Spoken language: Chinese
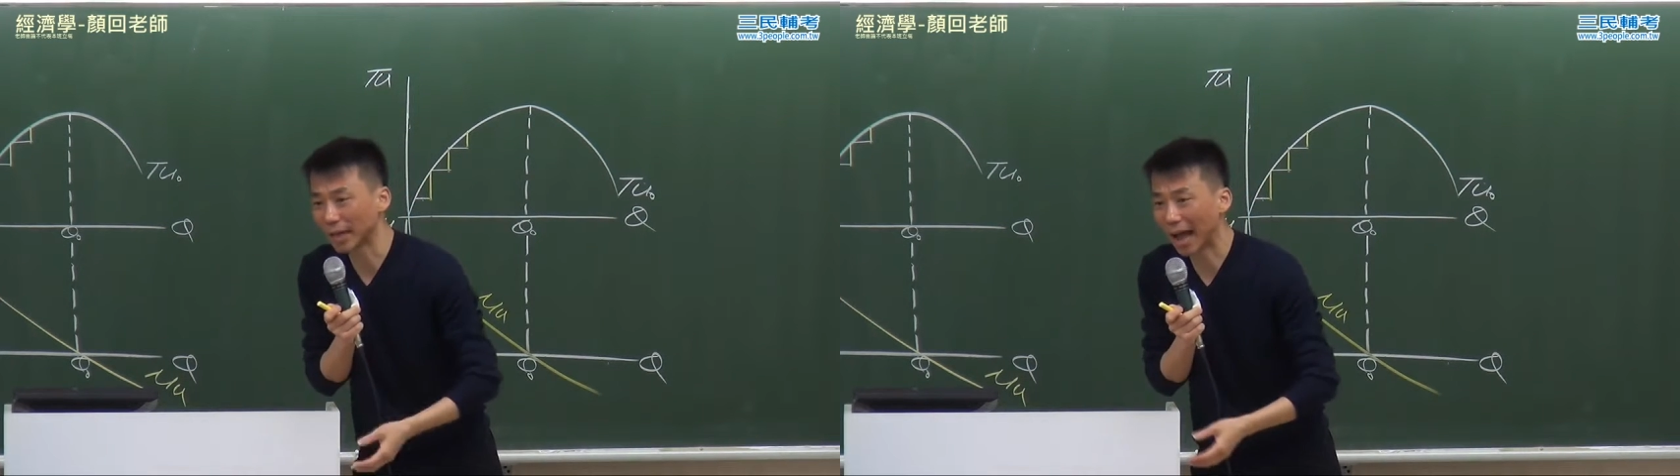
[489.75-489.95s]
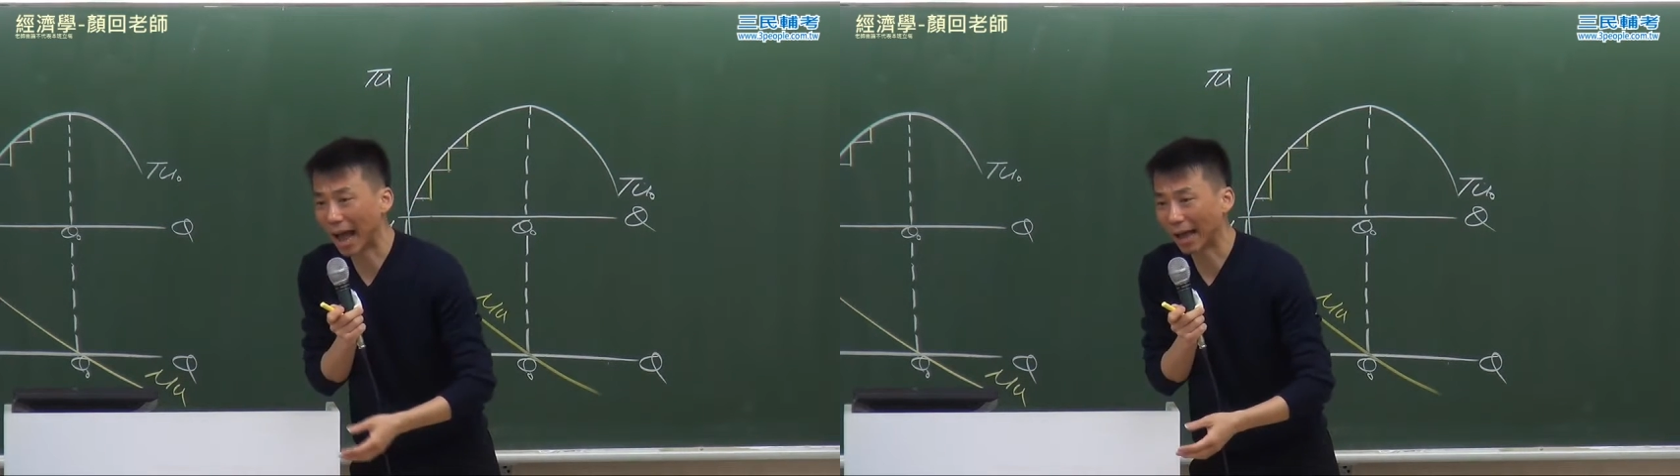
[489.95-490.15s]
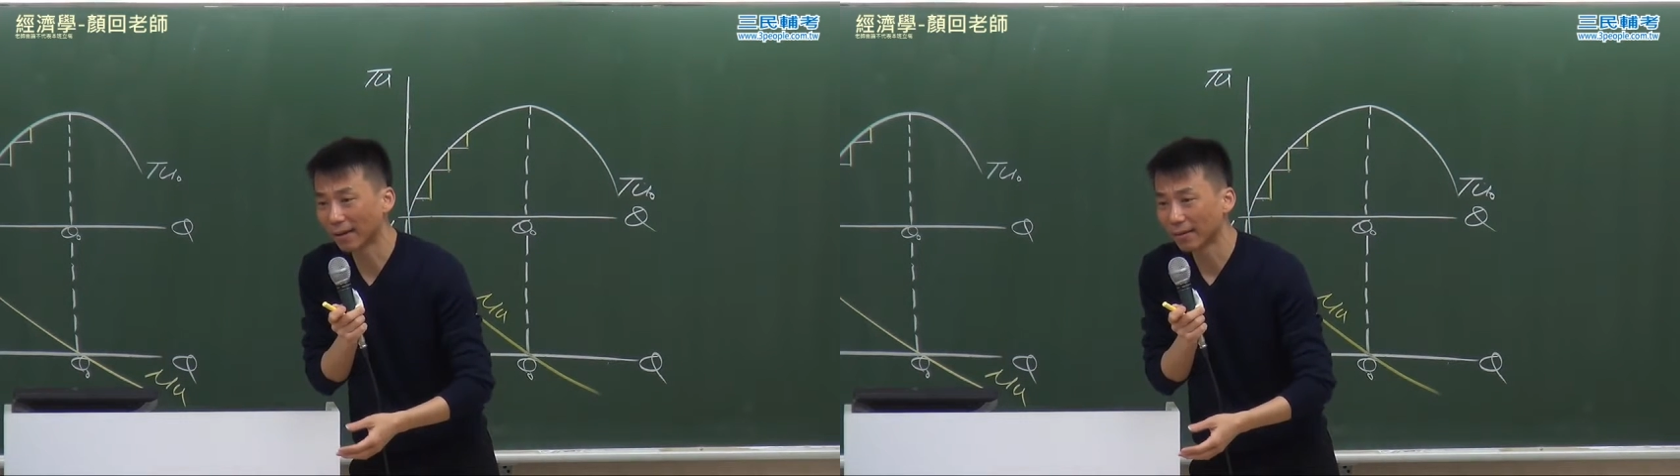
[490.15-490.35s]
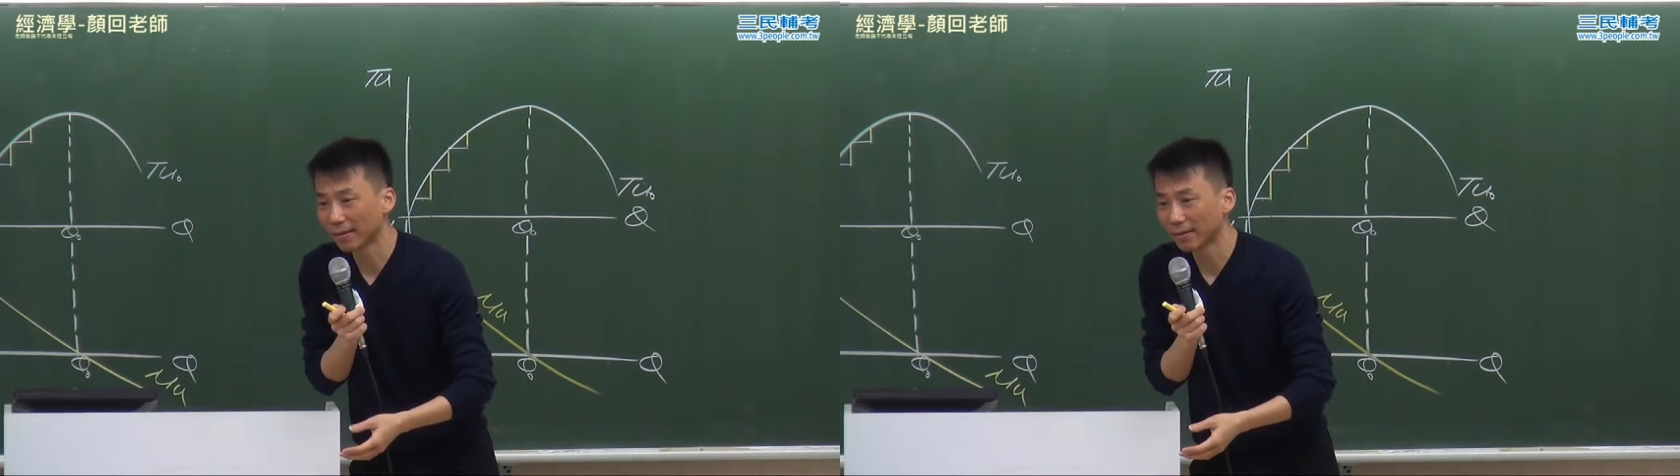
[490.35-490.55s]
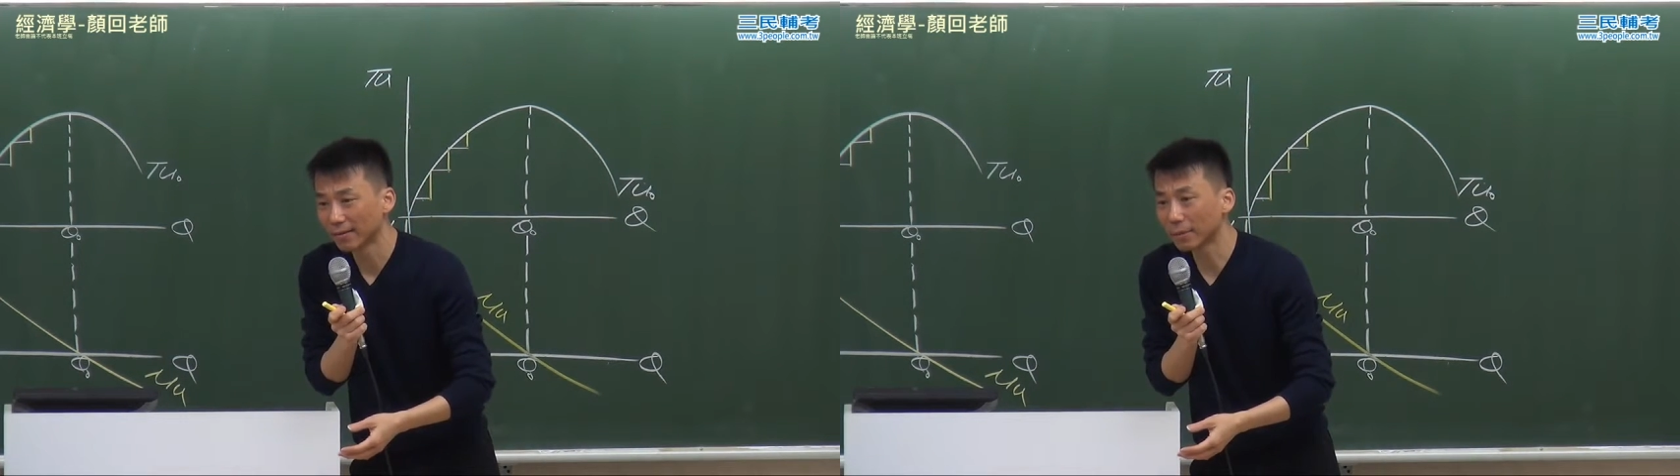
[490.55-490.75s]
男孩，
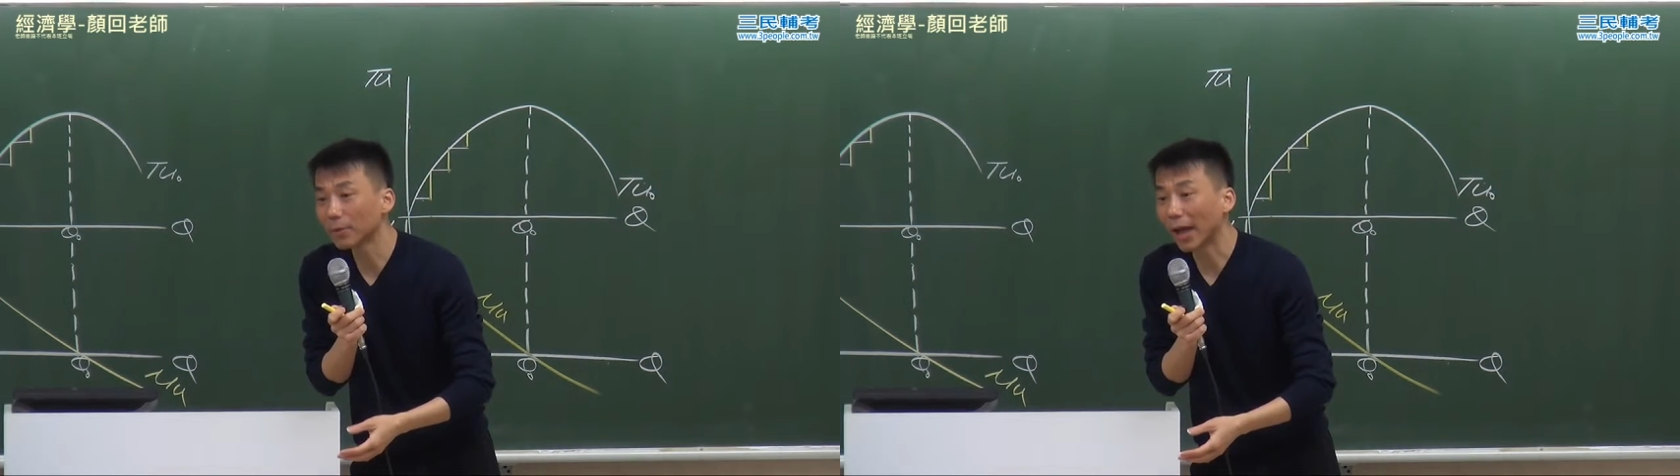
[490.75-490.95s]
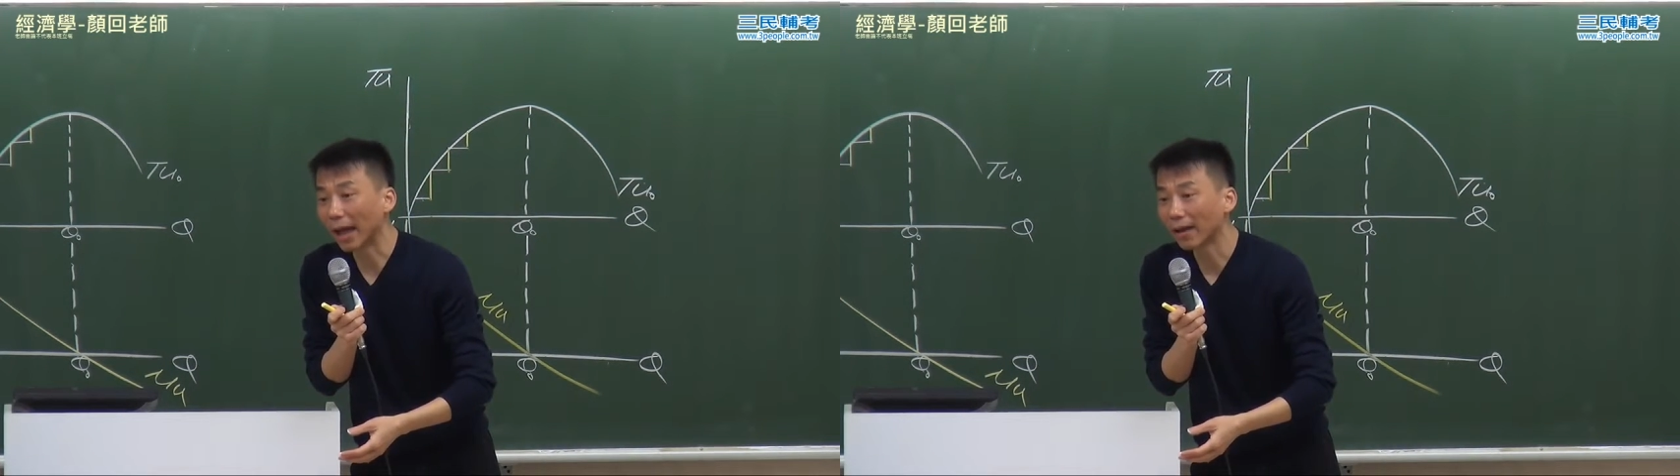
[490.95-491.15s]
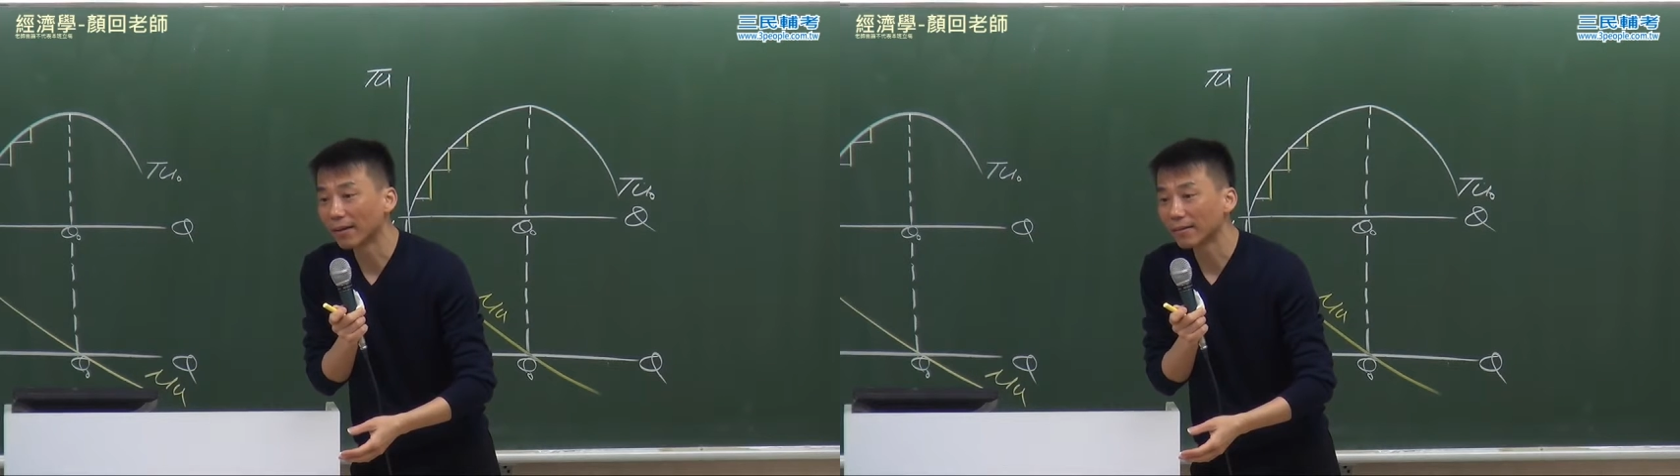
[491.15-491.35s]
对不对？